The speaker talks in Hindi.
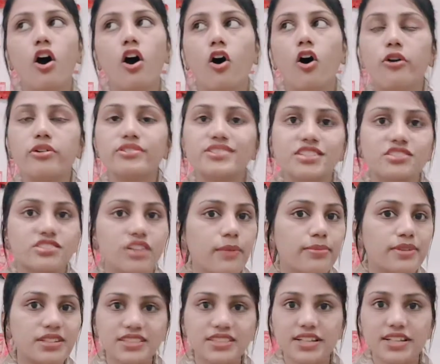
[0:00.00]
और सिस्सा
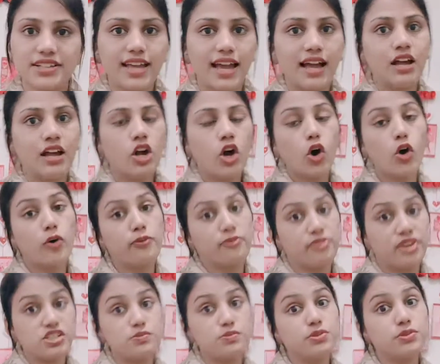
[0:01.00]
भी सही है और
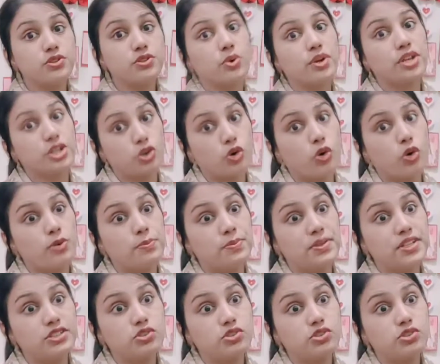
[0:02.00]
फ्रेश भी हूँ एक और भी